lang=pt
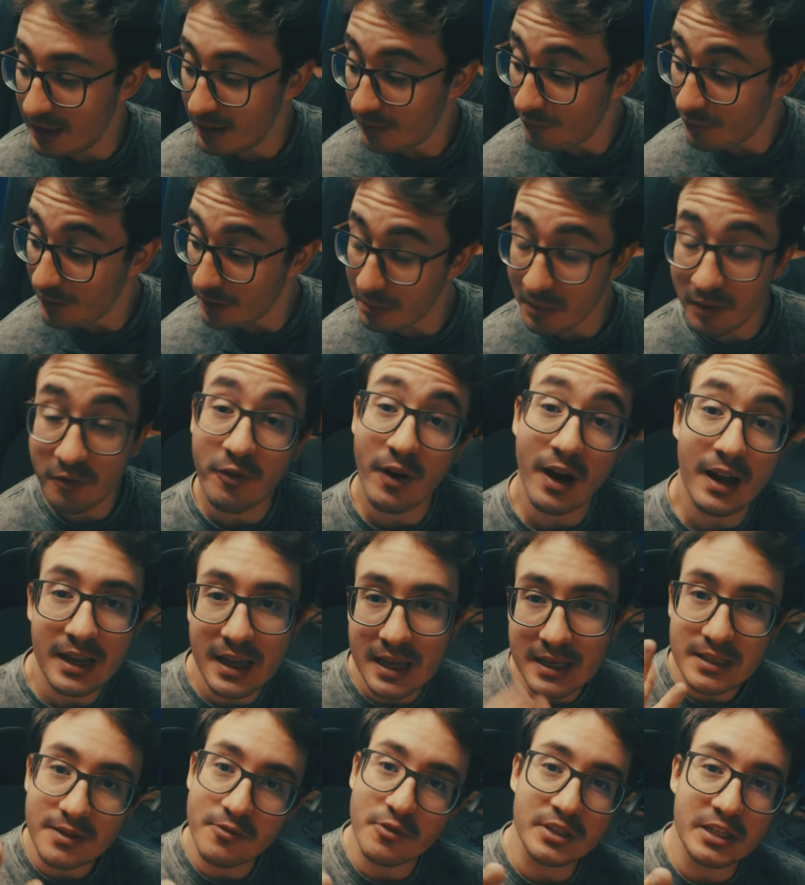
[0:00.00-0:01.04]
Enfim, me
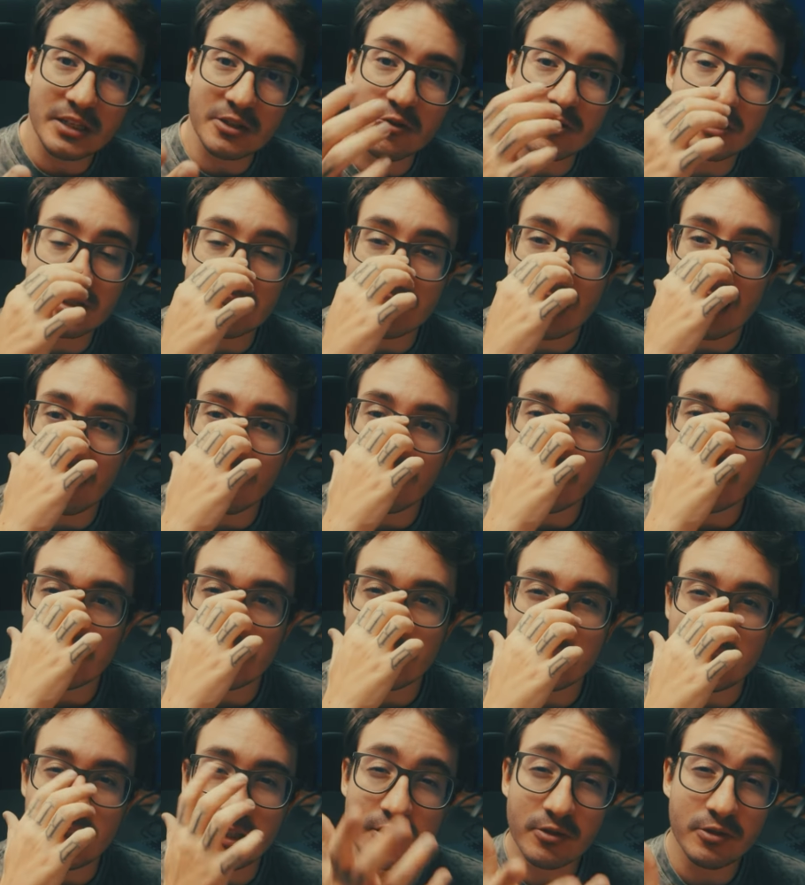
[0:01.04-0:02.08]
falem se vocês gostaram
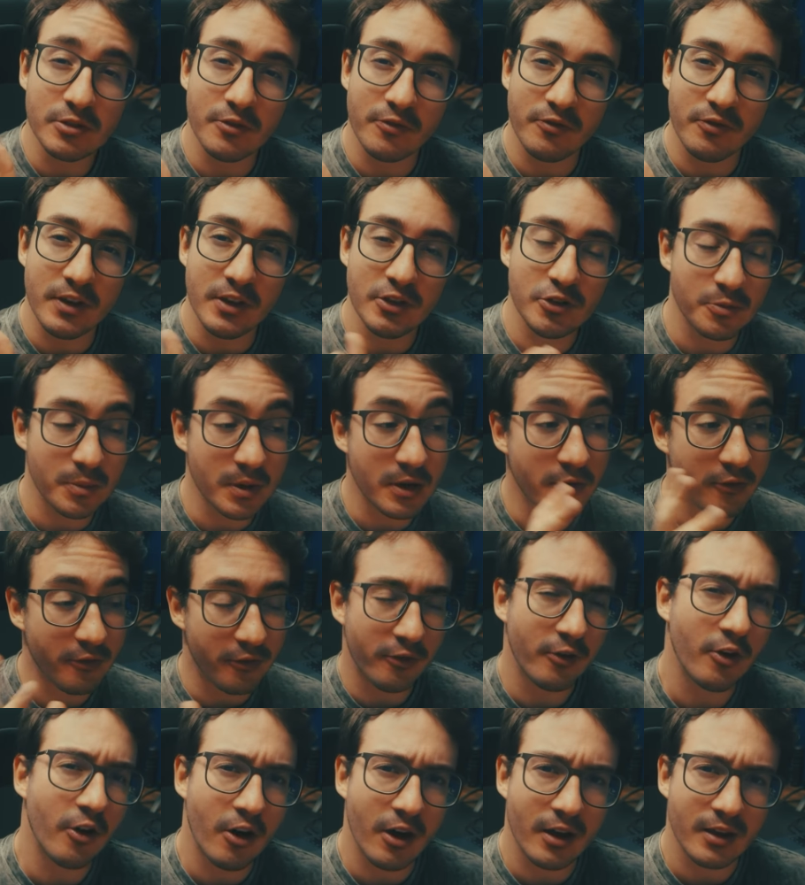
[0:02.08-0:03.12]
desse estilo de vídeo meio
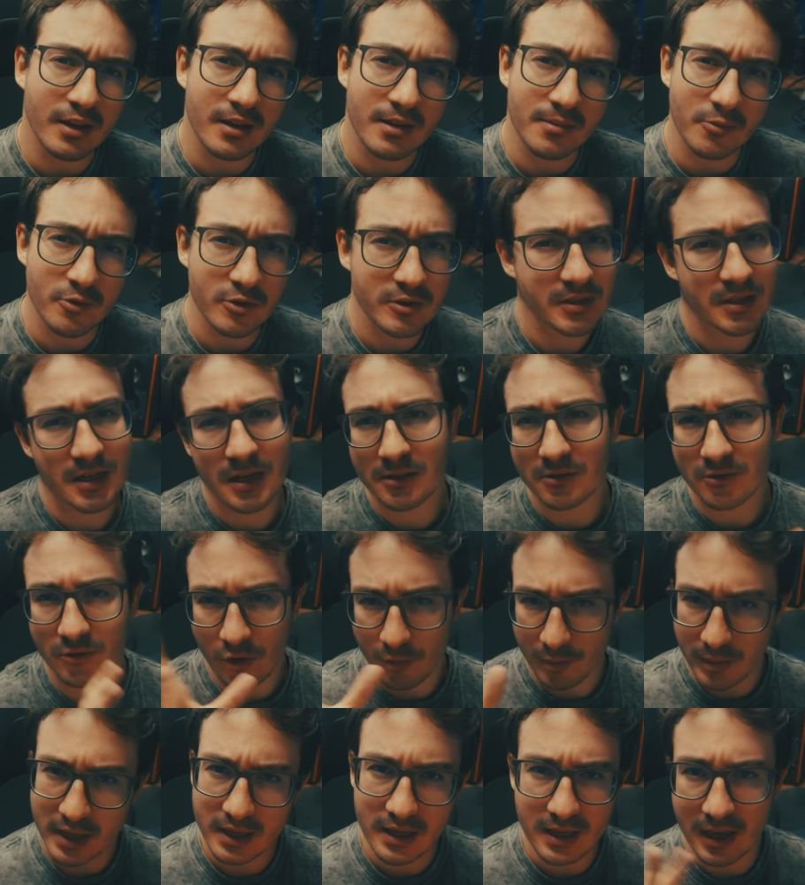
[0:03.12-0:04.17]
vlog, mostrando
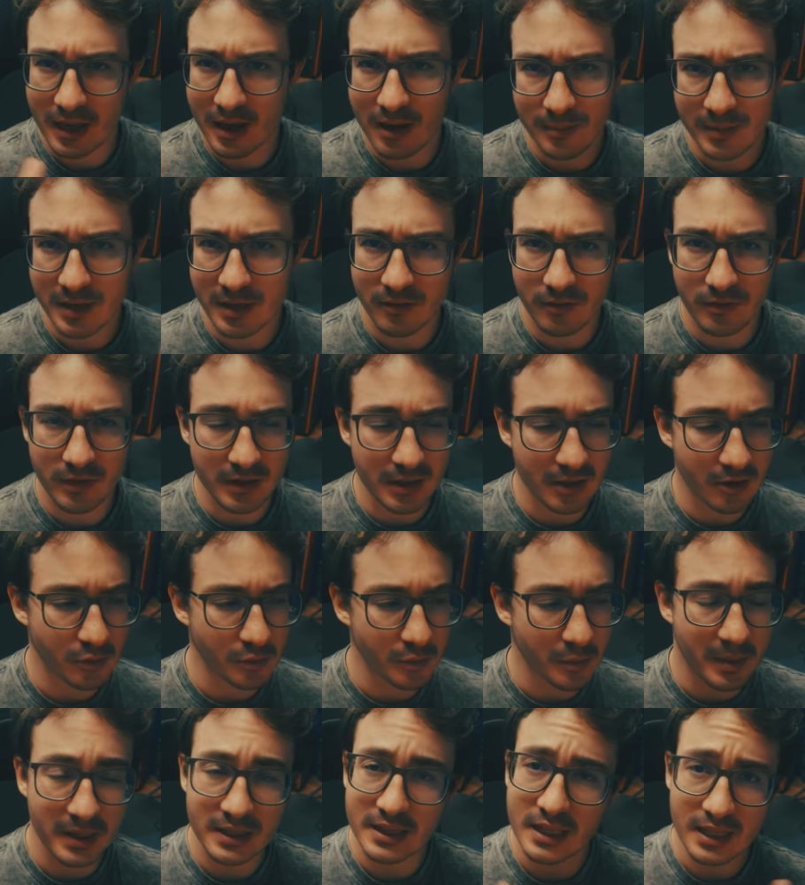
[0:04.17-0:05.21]
como é que é a minha vida
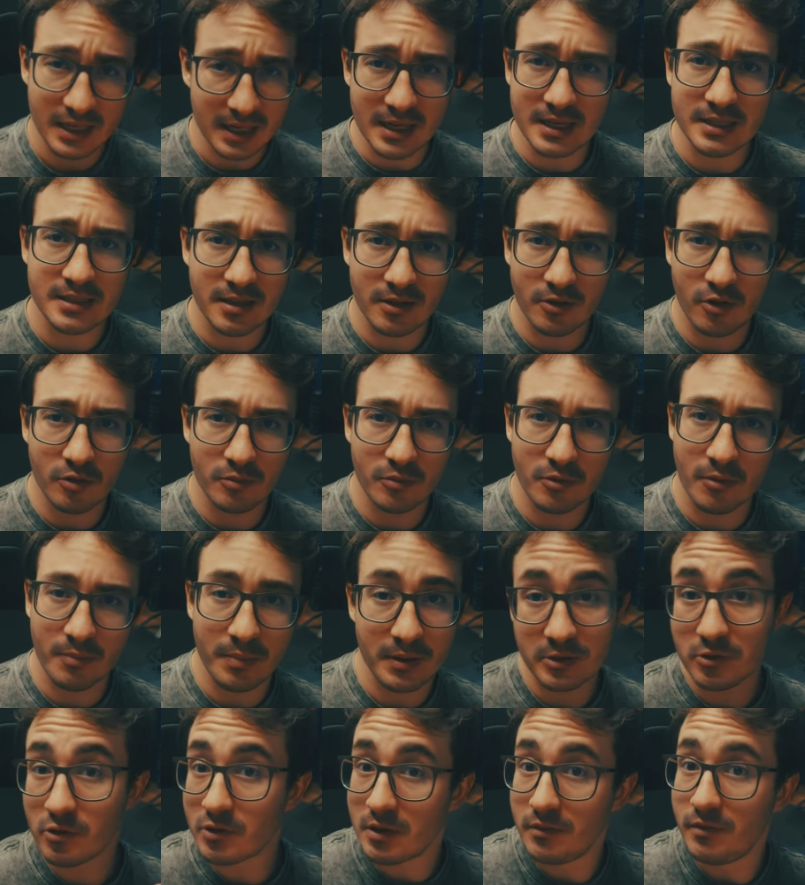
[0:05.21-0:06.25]
como baterista, como uma
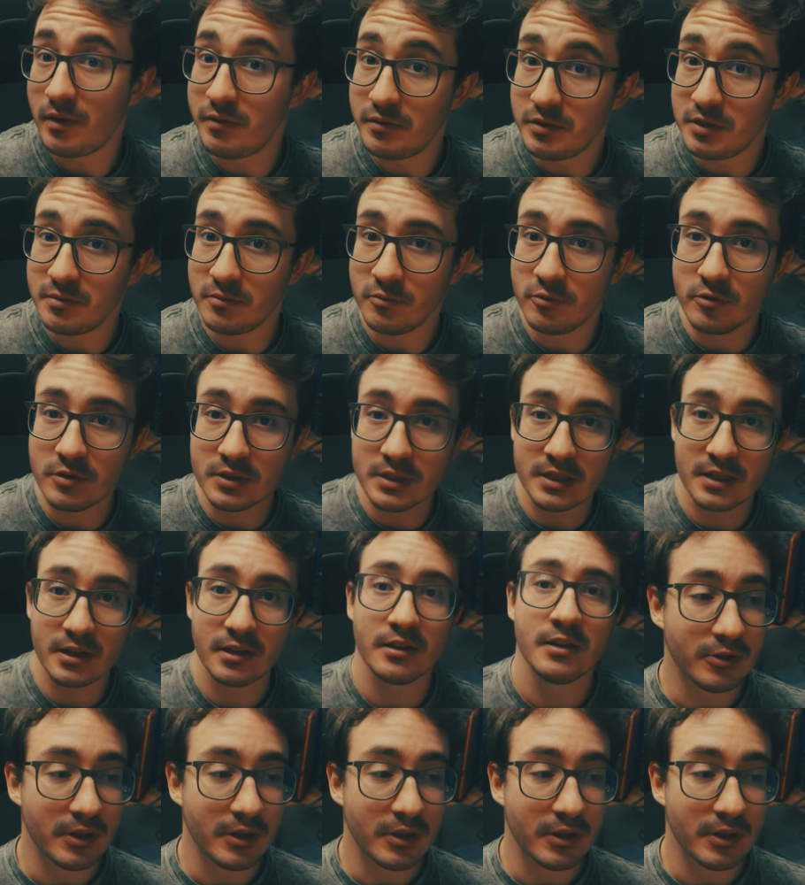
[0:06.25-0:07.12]
pessoa que vive de música.